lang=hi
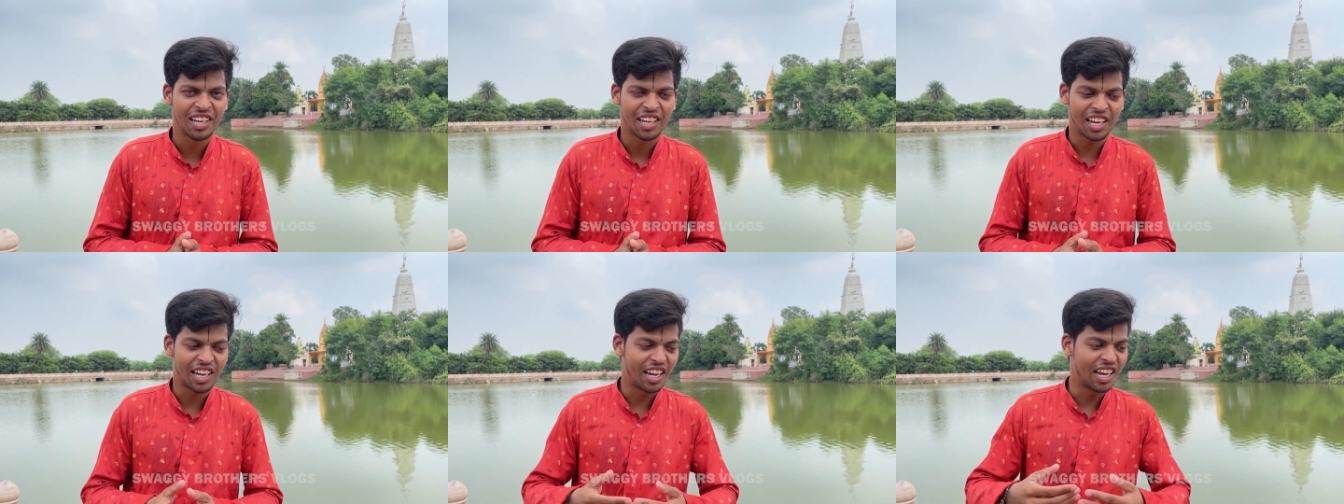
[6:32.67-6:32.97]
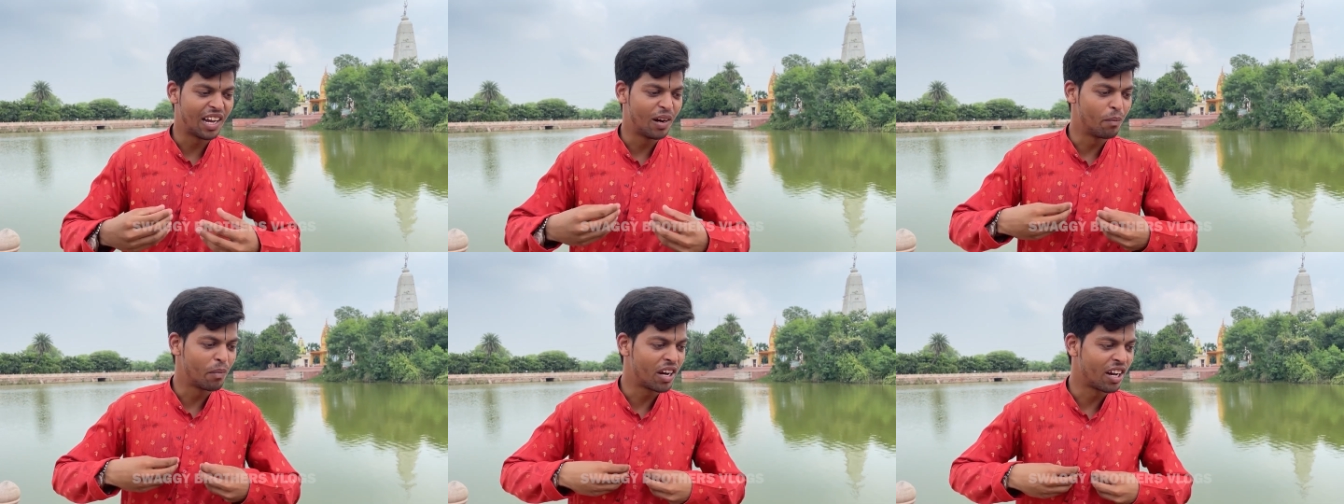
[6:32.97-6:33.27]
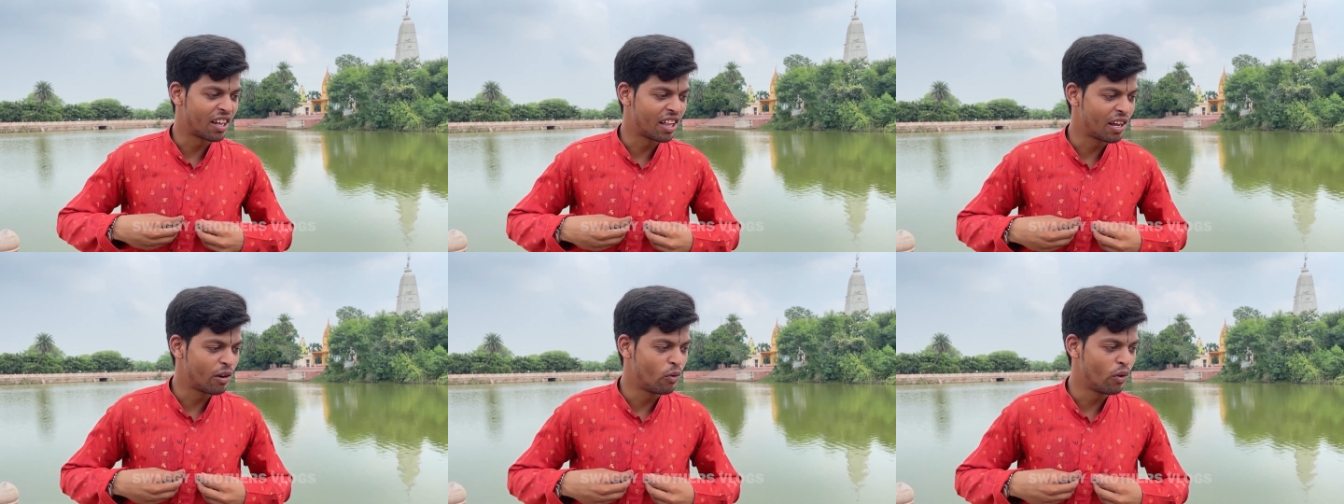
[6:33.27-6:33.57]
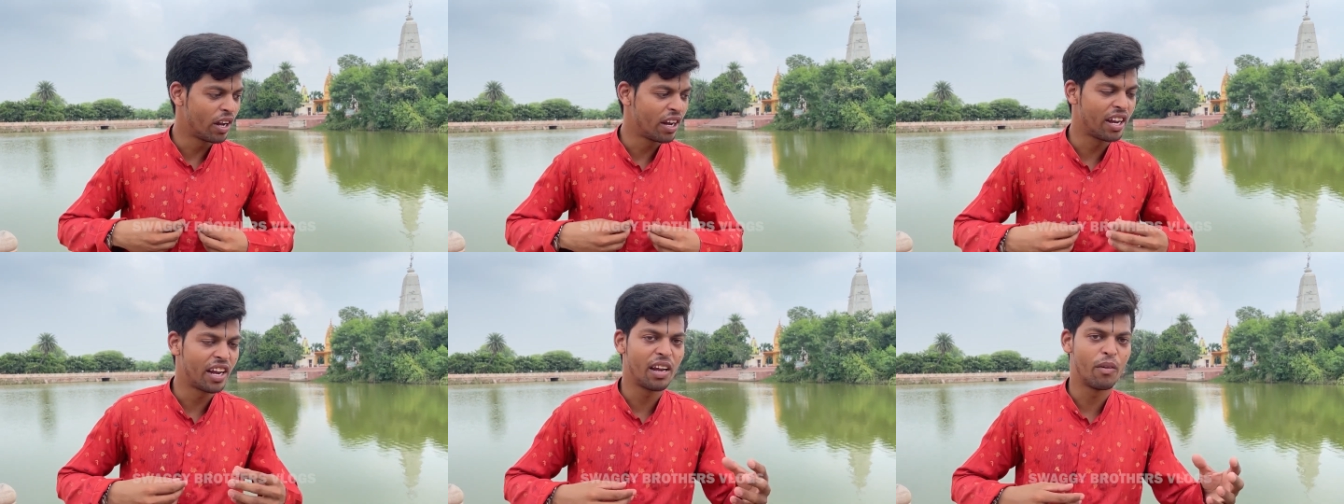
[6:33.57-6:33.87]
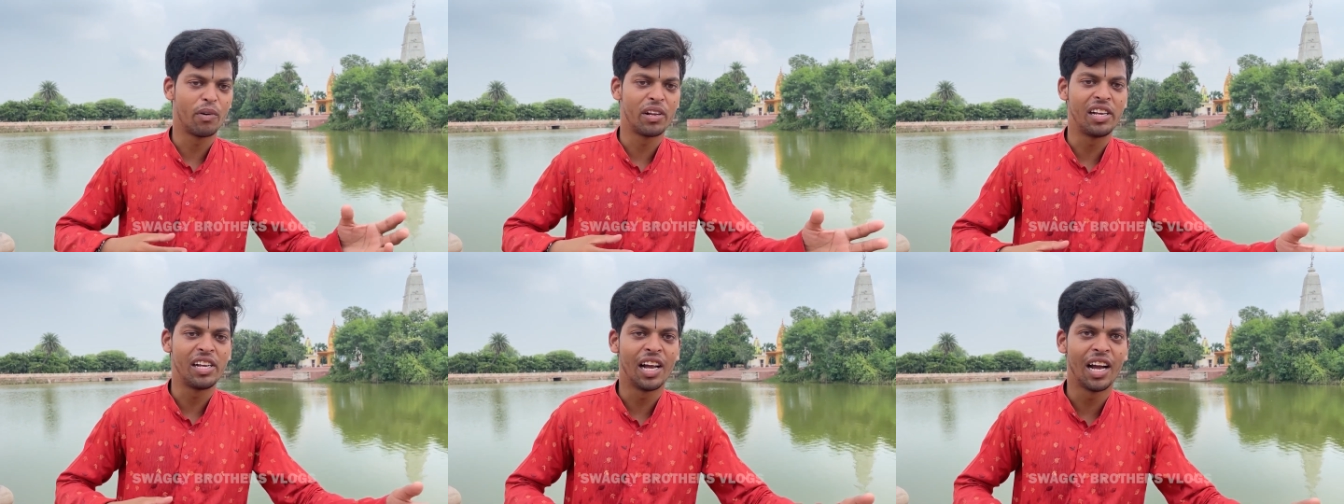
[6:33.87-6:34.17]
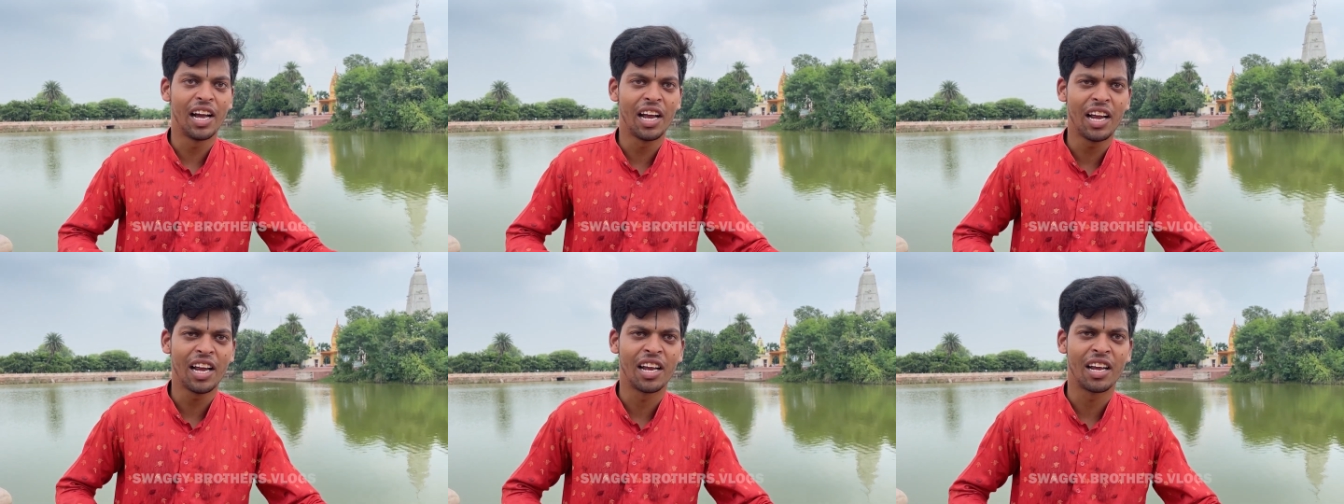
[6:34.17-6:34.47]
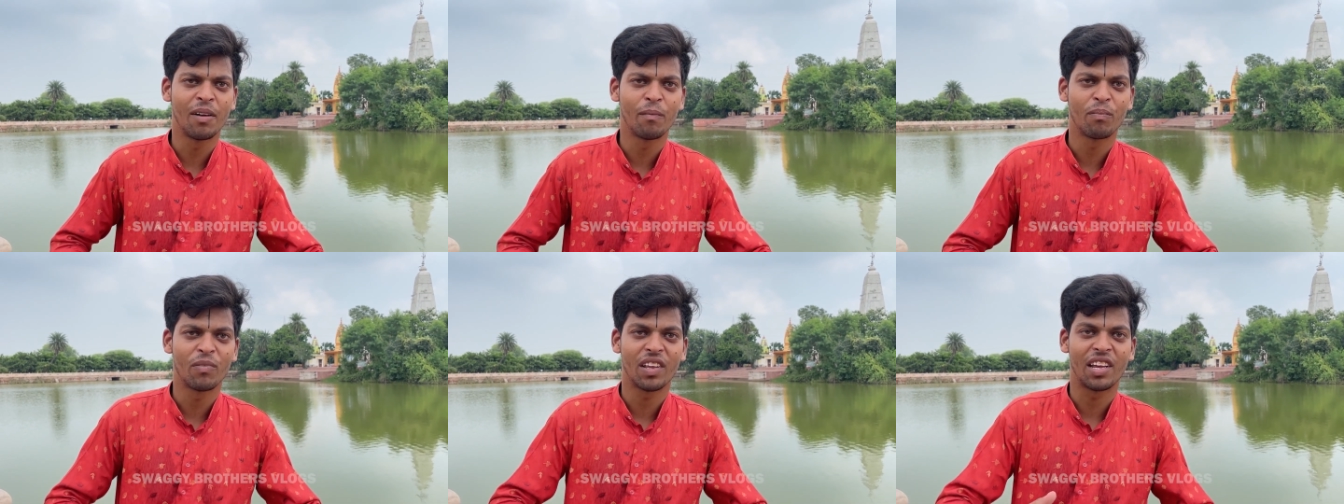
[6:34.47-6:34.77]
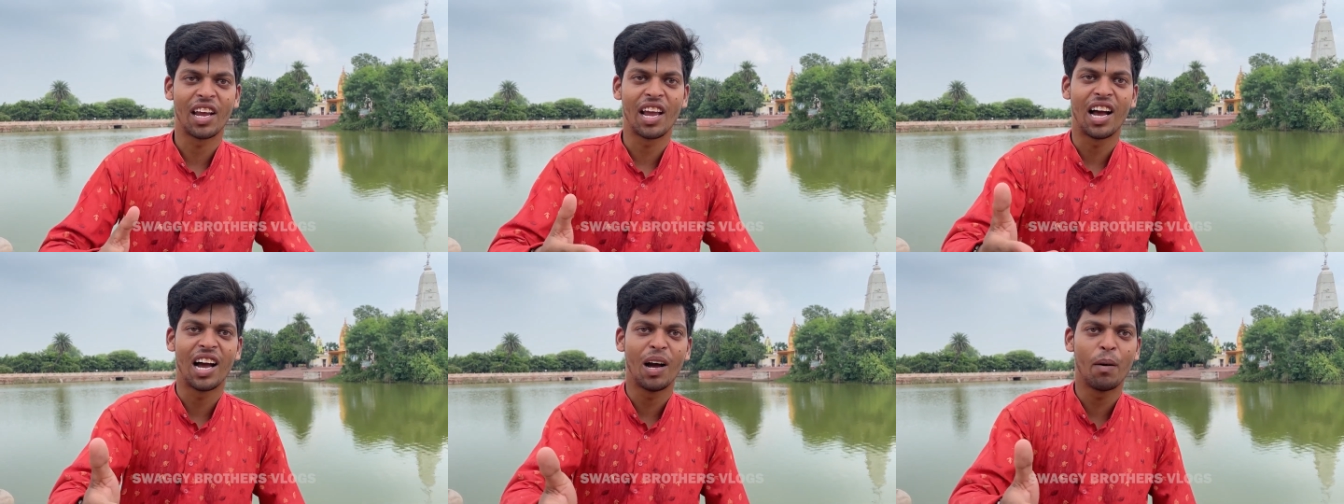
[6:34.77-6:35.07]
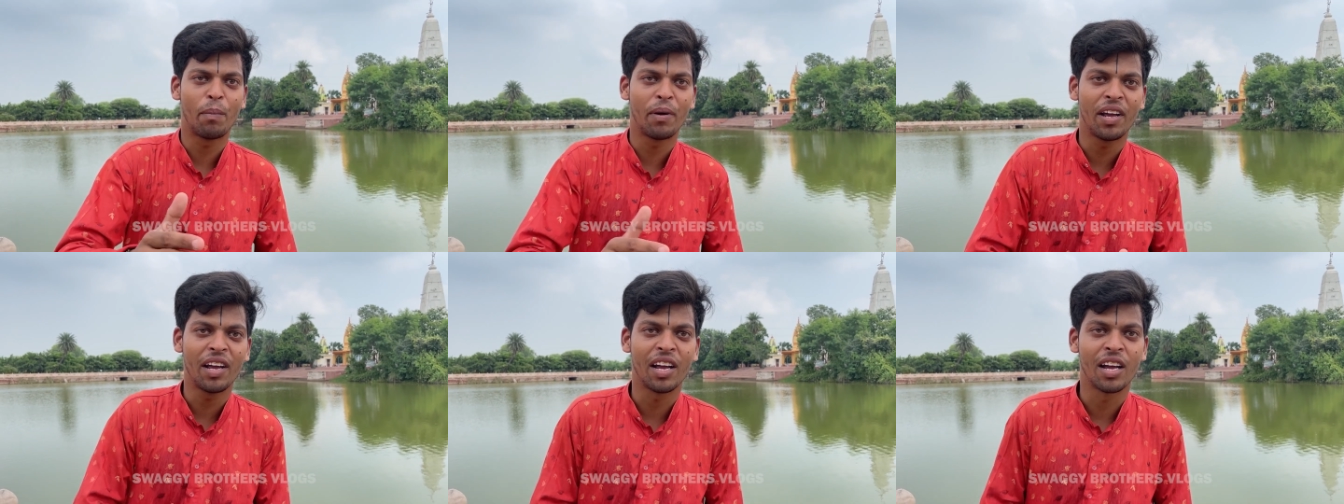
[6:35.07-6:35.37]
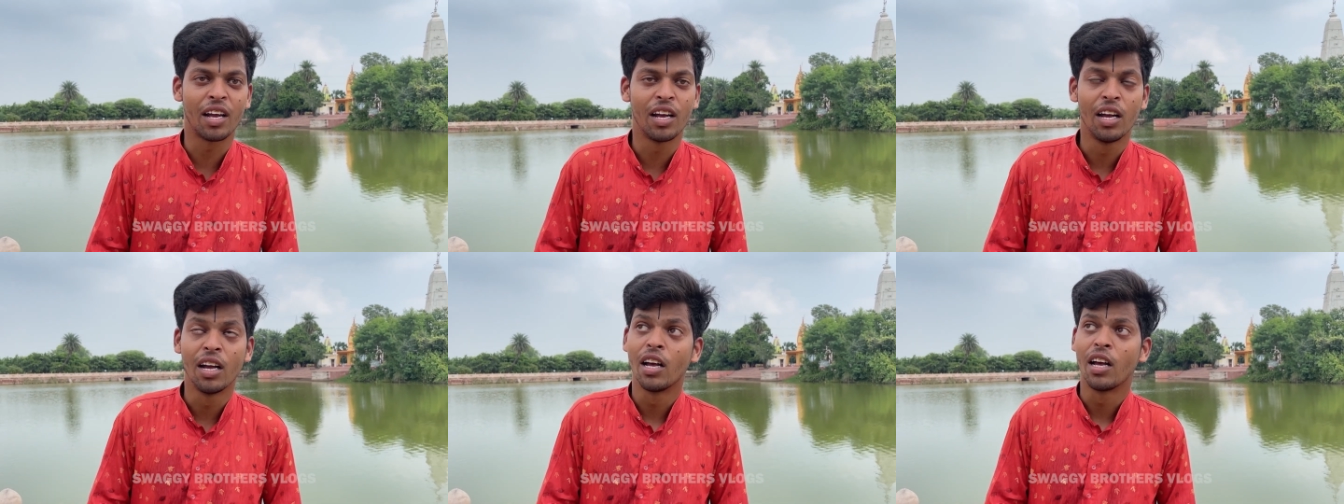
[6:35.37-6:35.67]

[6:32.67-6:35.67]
कि हम खड़े हुए हैं ये भैया है ये आप हैं